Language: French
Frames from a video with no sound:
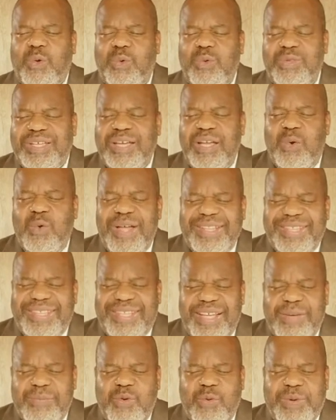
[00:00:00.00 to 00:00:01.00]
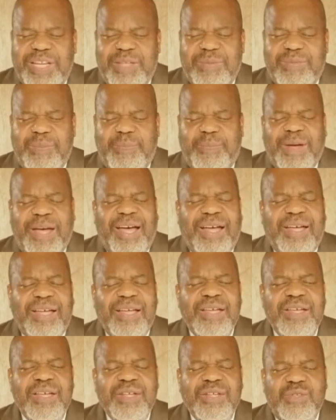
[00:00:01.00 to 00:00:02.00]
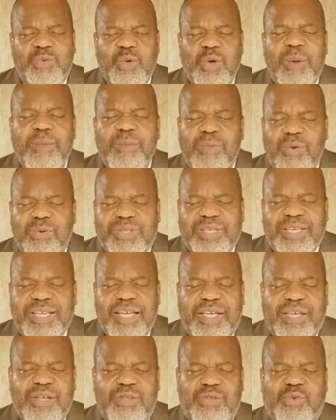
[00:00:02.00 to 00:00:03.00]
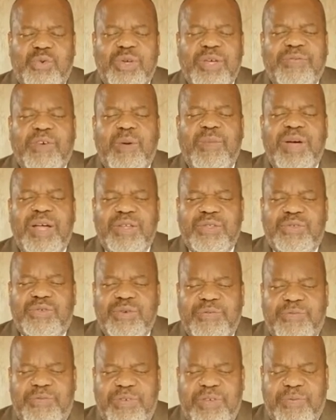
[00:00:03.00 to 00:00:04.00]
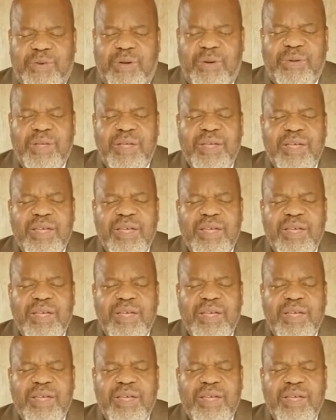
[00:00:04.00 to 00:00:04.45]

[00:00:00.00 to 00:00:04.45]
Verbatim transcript: contrées lointaines, mon bien-aimé Père, tu as montré que tu es vraiment le Dieu vivant.